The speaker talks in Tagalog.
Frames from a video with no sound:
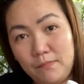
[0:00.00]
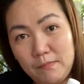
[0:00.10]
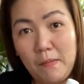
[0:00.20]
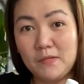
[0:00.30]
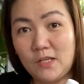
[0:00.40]

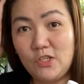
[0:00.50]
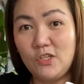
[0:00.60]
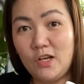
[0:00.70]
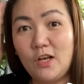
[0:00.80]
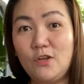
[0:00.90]
mamassage
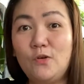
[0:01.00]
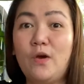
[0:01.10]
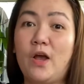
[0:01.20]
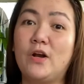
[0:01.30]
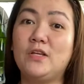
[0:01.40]
niyang ganun yung
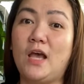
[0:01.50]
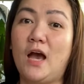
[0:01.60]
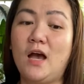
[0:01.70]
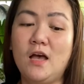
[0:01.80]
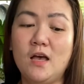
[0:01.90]
hair niya.